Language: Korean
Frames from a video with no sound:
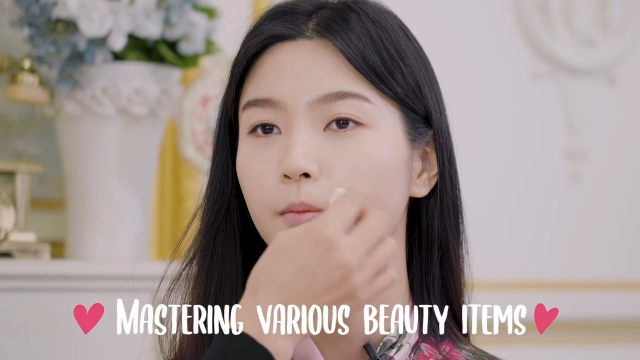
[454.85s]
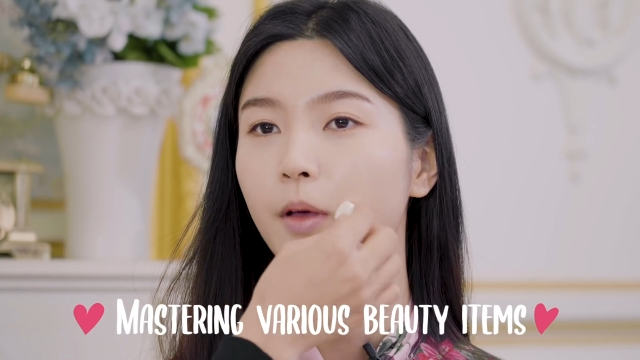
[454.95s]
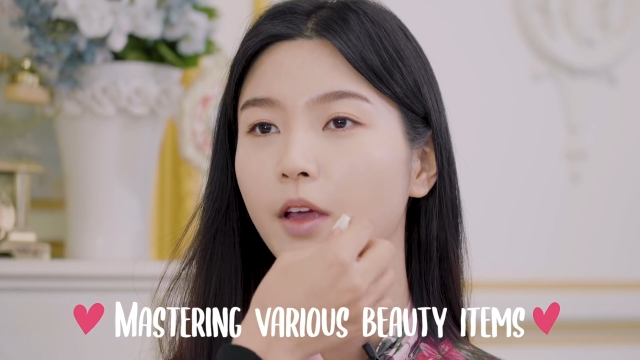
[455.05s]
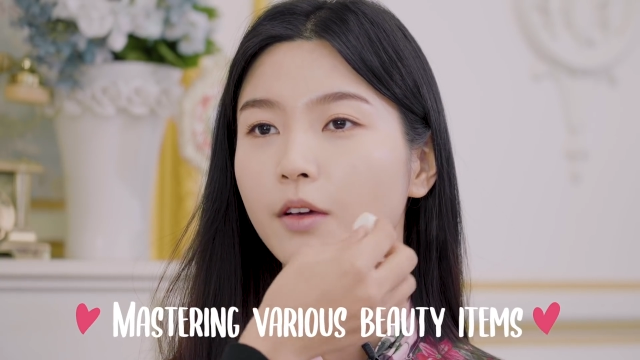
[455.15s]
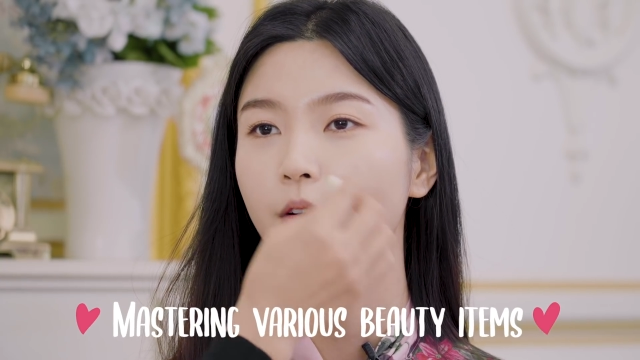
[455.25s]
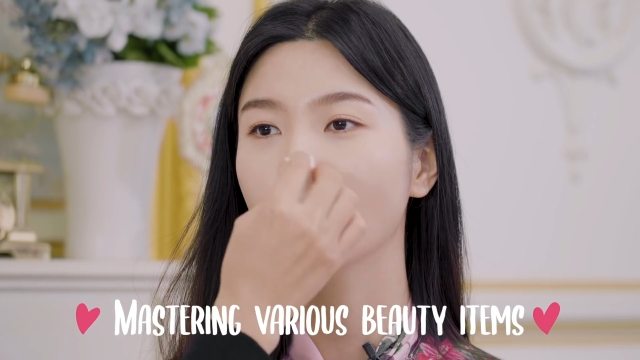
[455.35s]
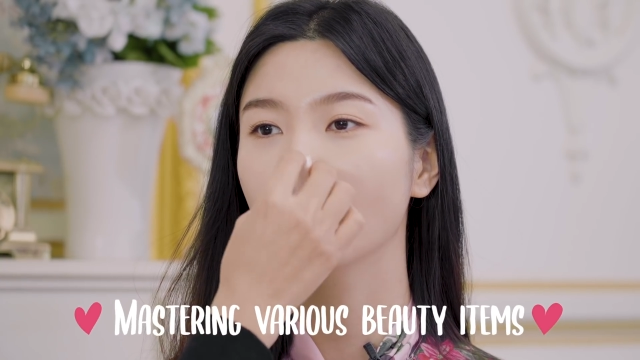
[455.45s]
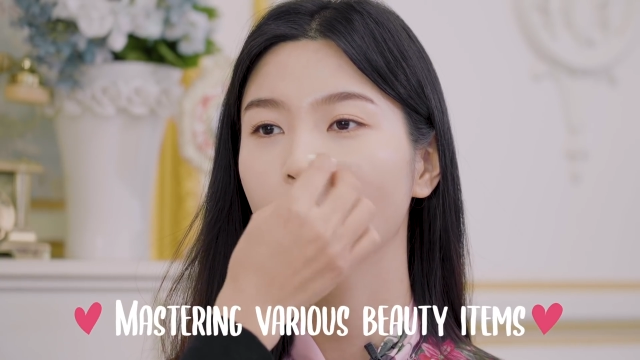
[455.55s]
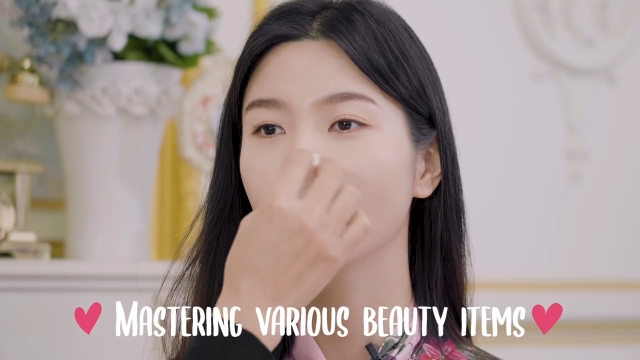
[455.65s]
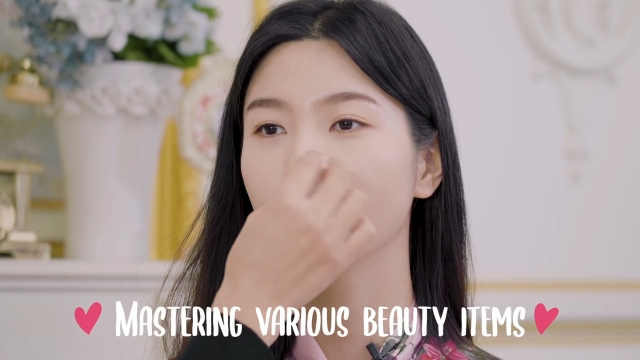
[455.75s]

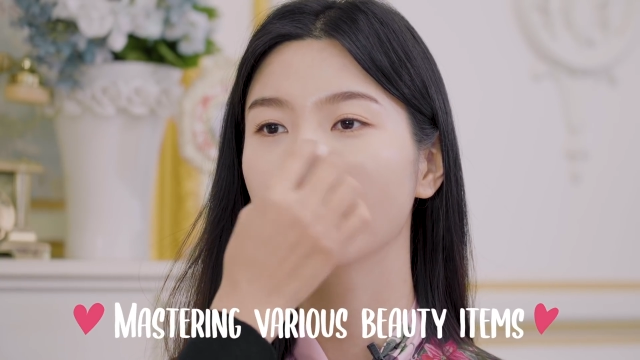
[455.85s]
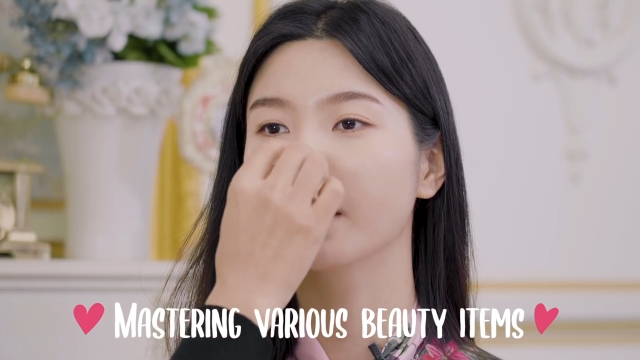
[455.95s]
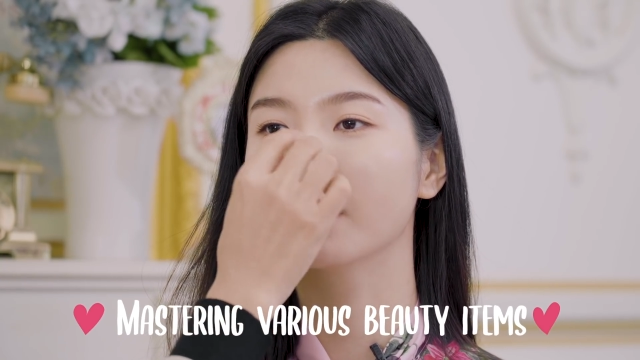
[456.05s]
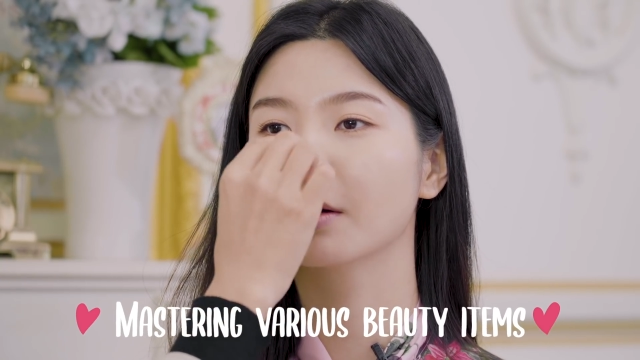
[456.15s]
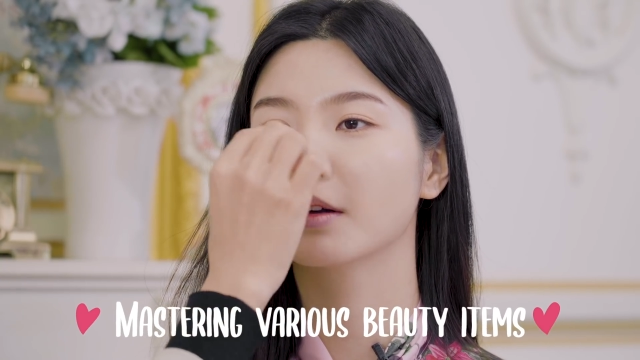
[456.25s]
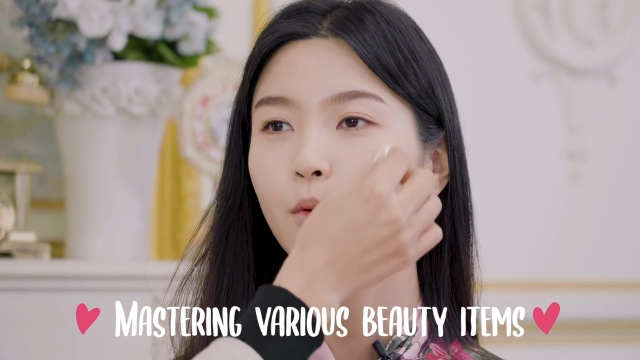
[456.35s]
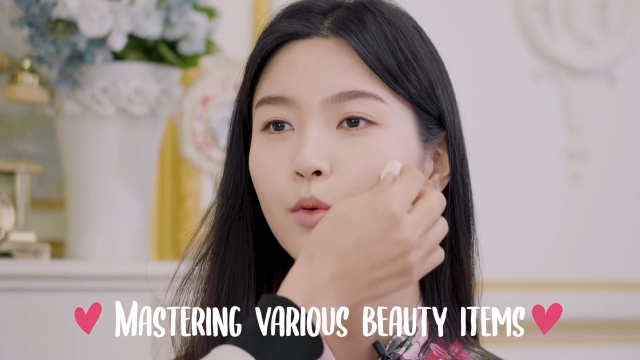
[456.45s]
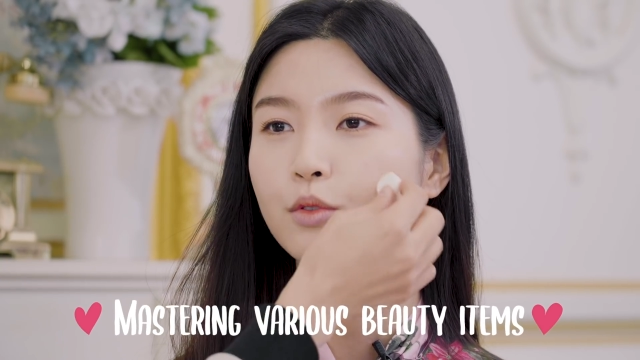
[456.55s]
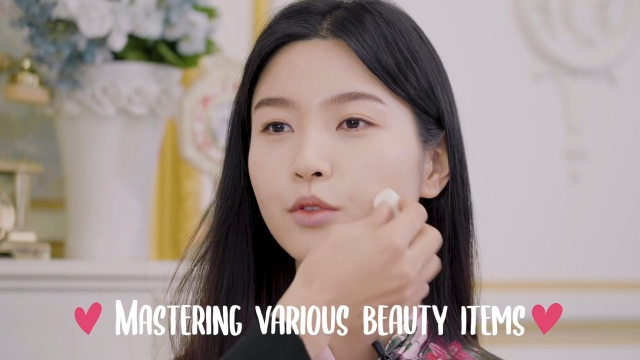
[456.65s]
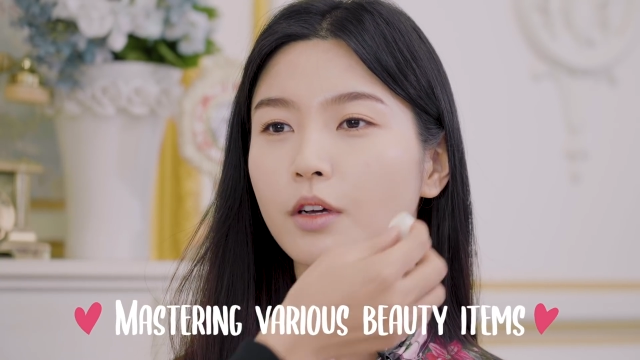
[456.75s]
메이크업의
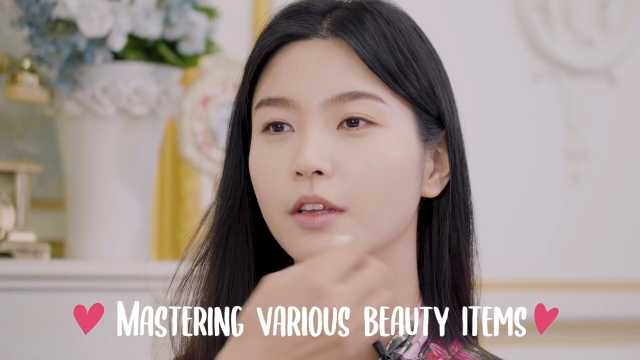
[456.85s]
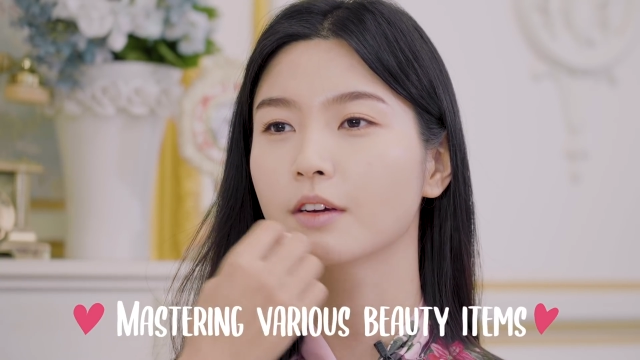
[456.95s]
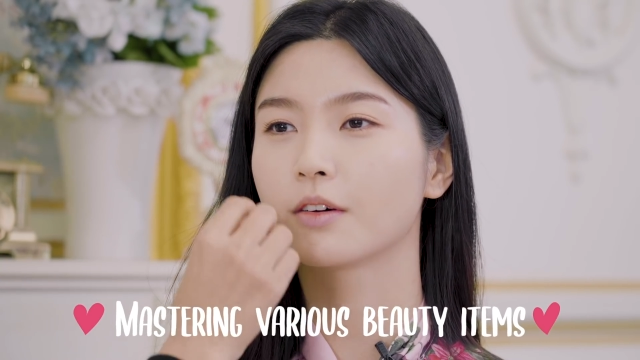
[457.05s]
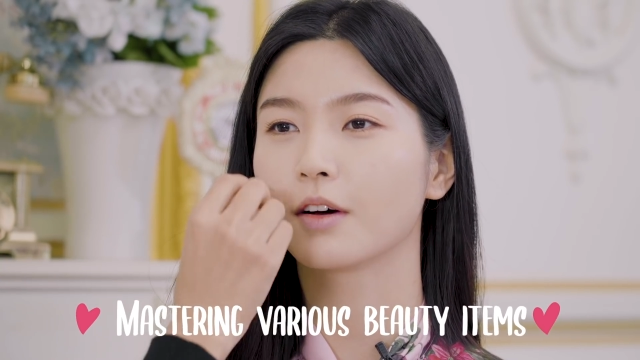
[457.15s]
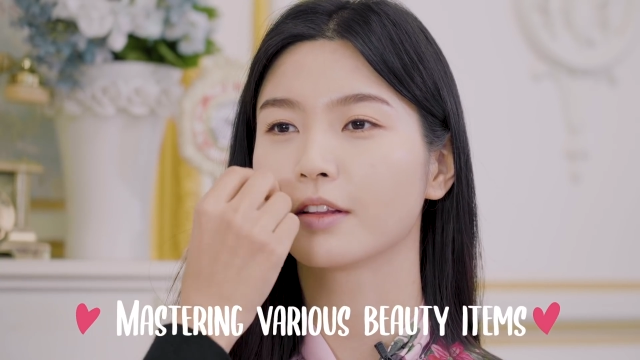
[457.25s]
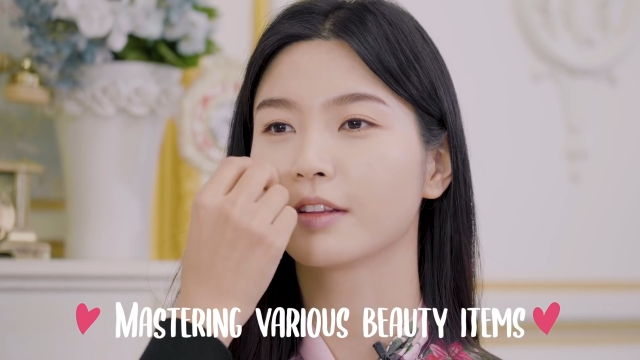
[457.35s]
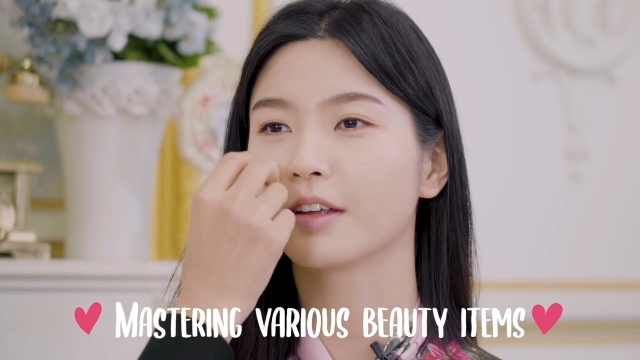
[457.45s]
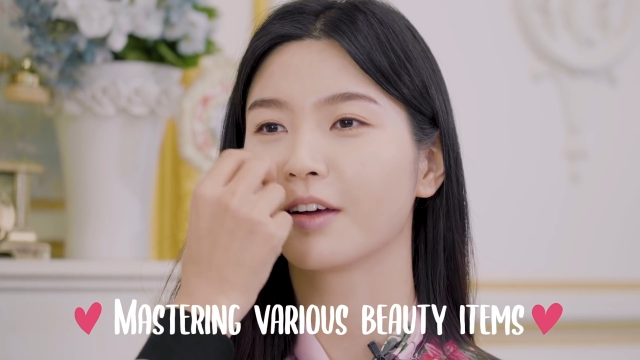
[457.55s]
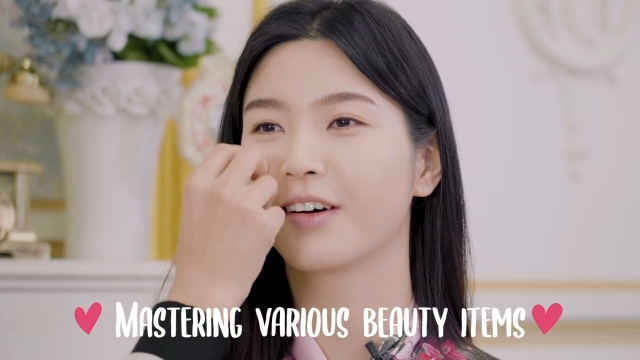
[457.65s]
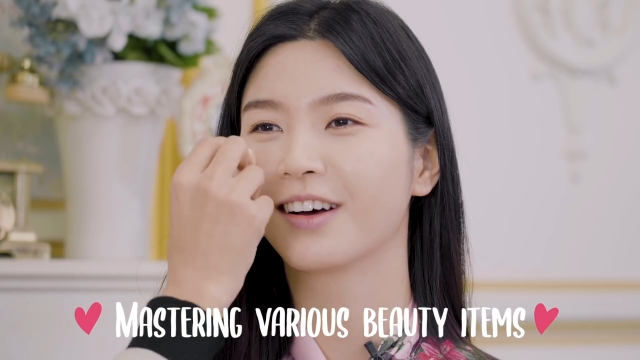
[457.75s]
고수가 될 것
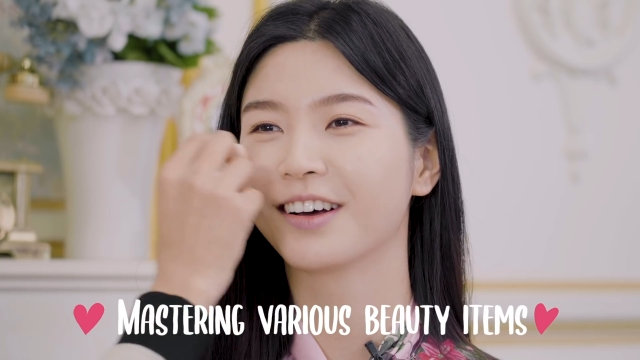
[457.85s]
같아요.